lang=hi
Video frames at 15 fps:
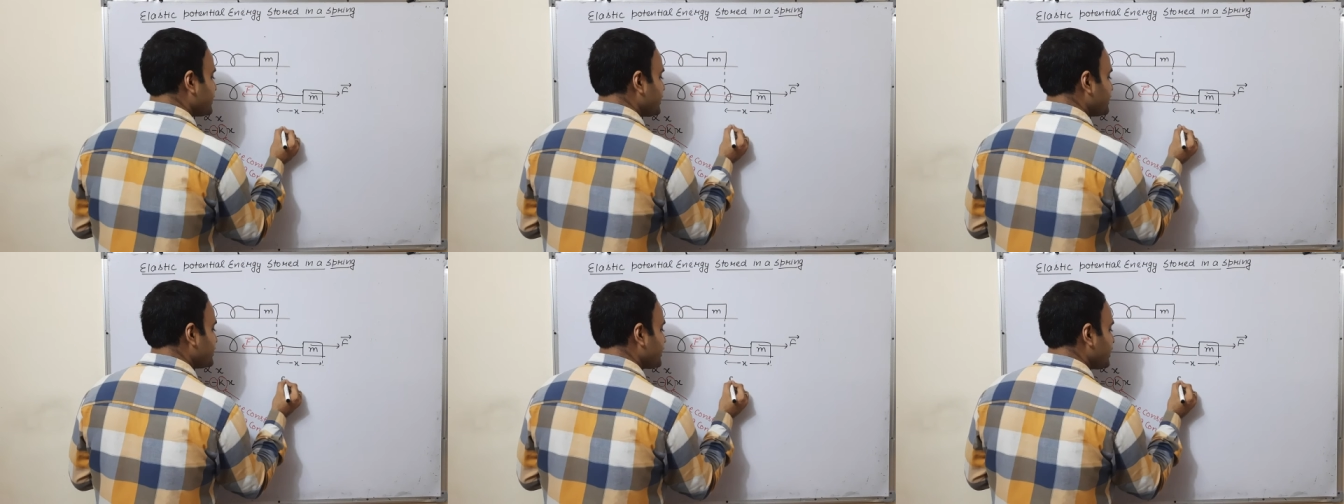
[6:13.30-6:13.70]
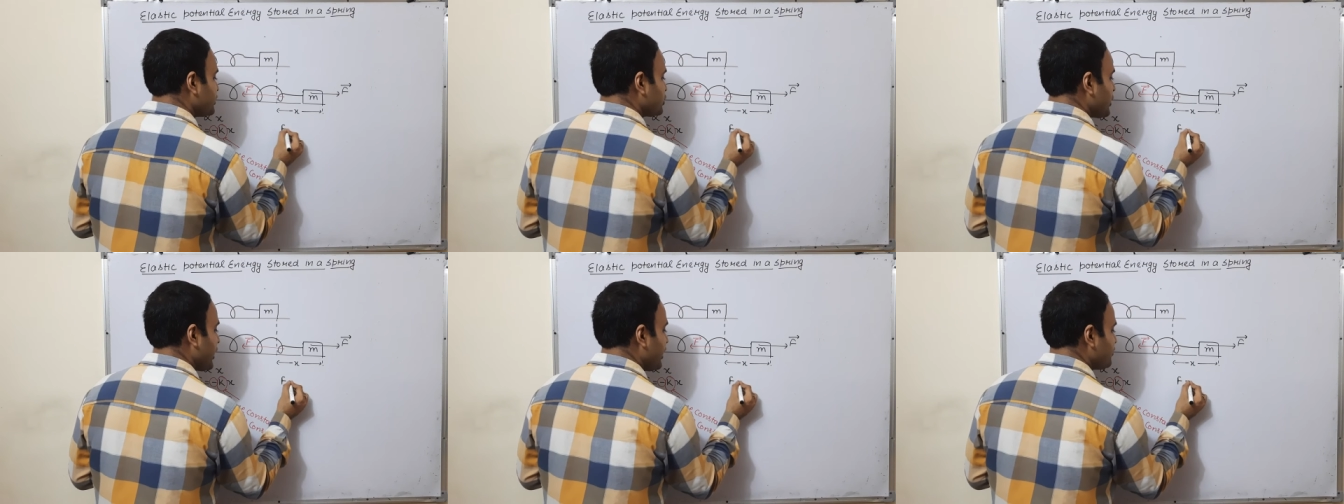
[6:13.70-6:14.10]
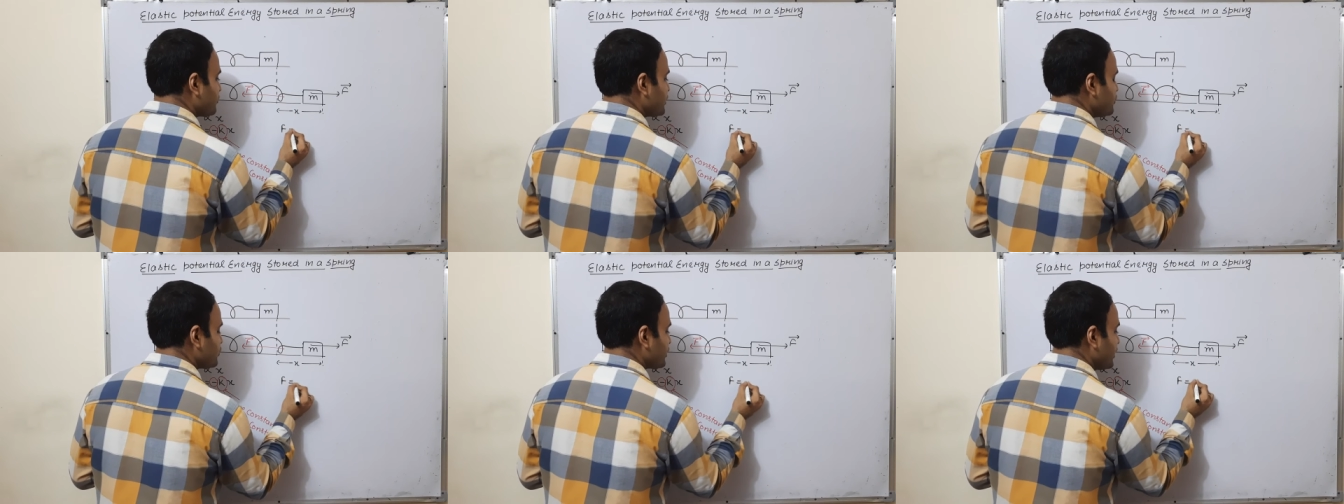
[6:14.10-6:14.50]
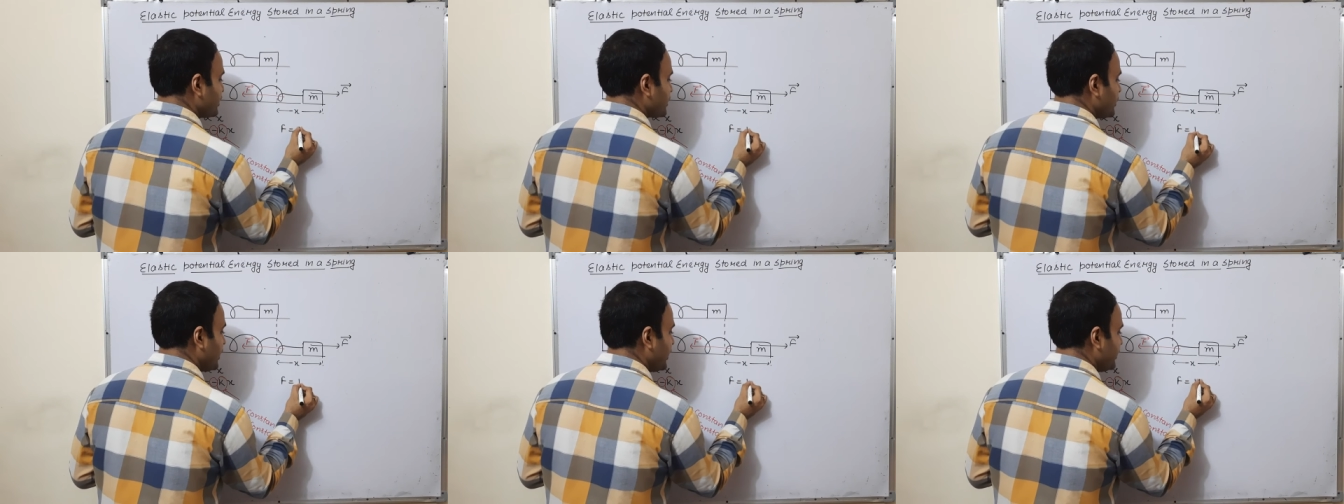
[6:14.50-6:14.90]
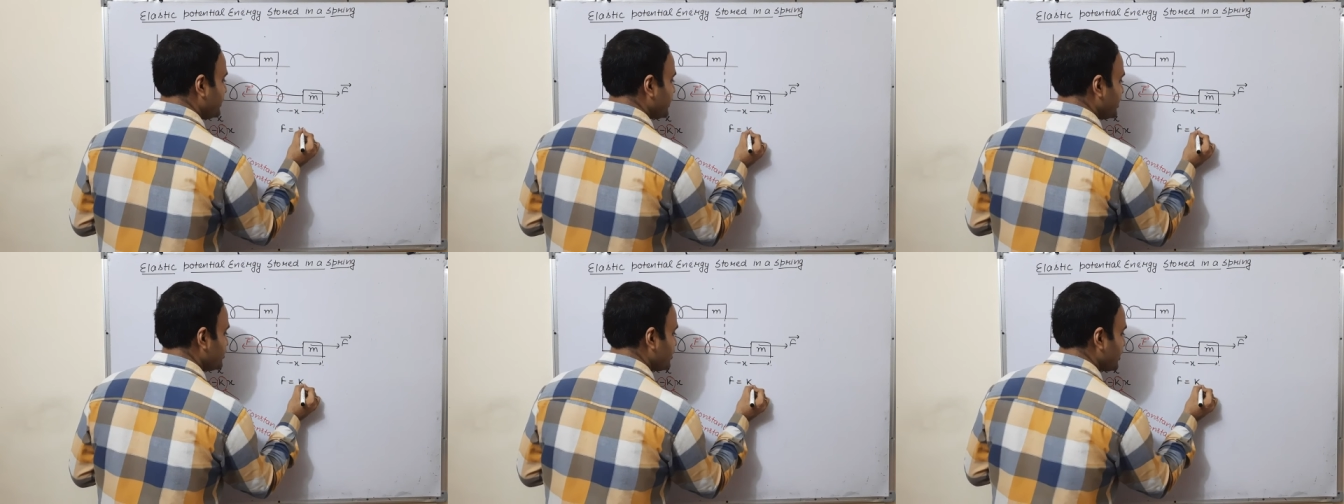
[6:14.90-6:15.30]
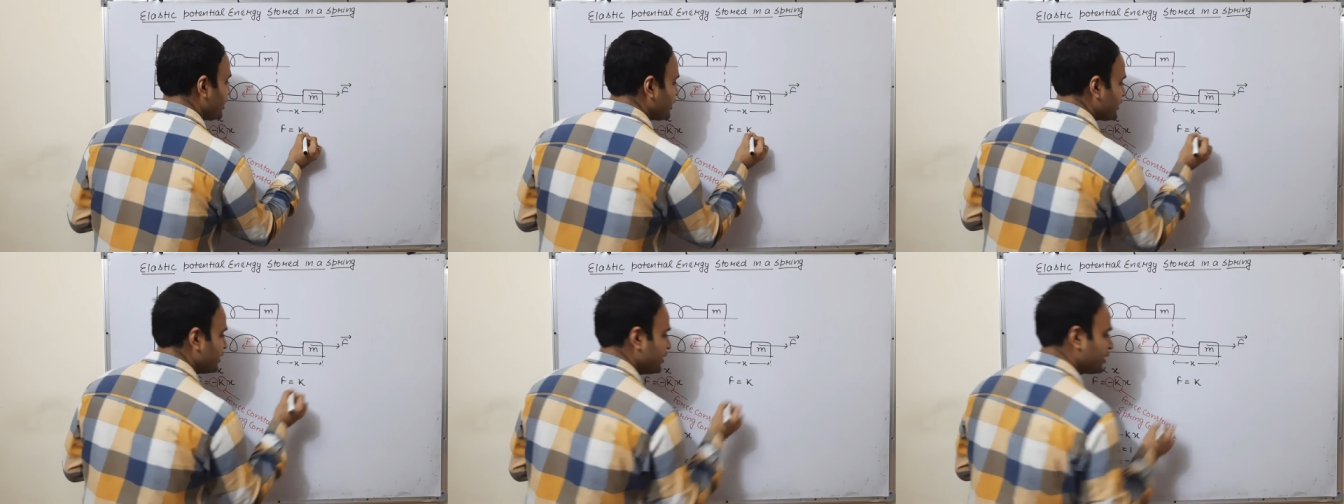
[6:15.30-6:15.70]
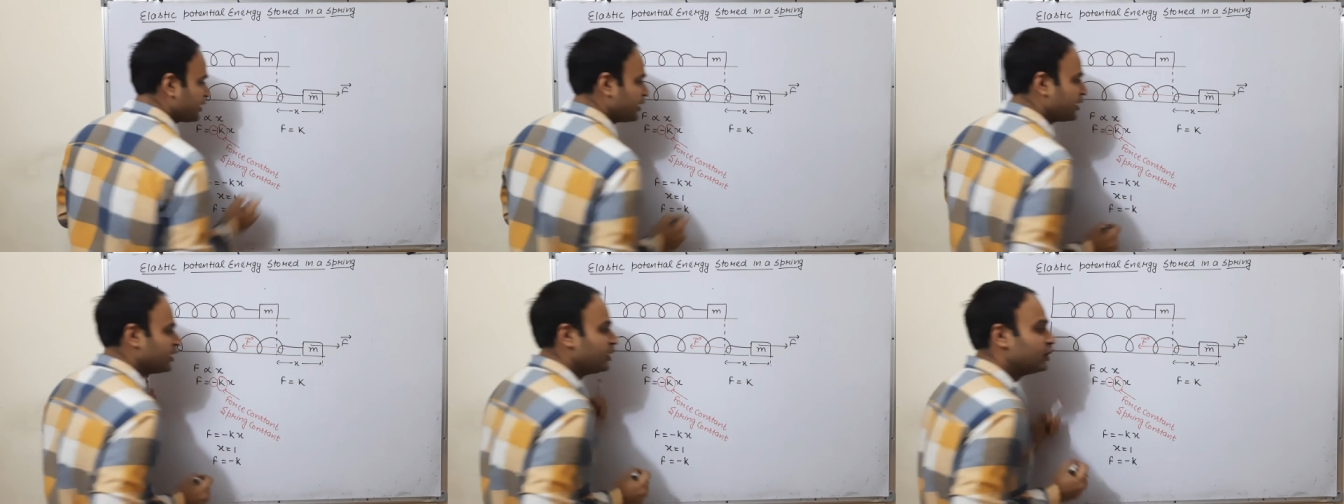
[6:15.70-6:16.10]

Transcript: कर देगा तो एफ किसके इक्वलेंट आ जाएगा के के